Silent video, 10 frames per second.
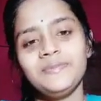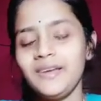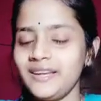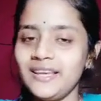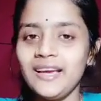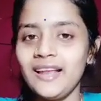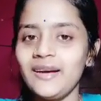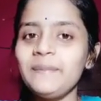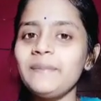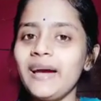বেরিয়ে
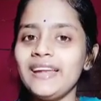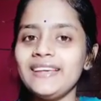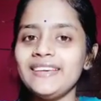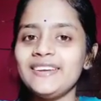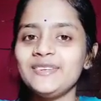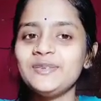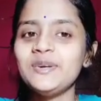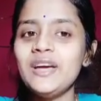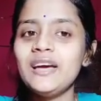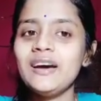গেলাম বাইরে গিয়ে একটু
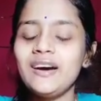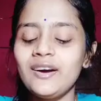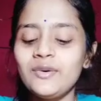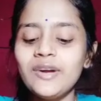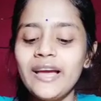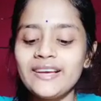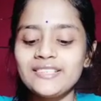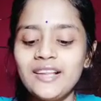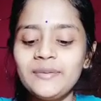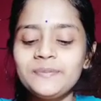ঘুরে
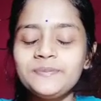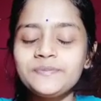আসলাম